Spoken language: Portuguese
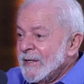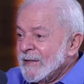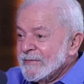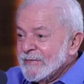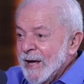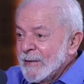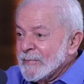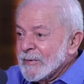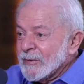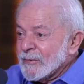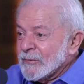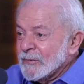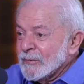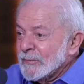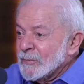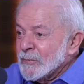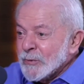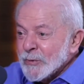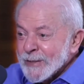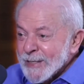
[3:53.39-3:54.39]
sabe, com
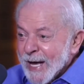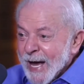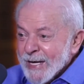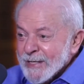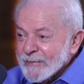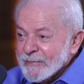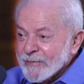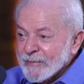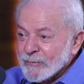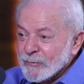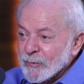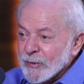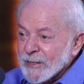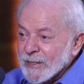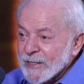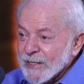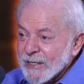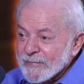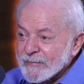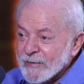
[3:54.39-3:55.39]
mulheres e com
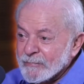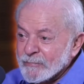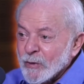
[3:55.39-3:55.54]
crianças.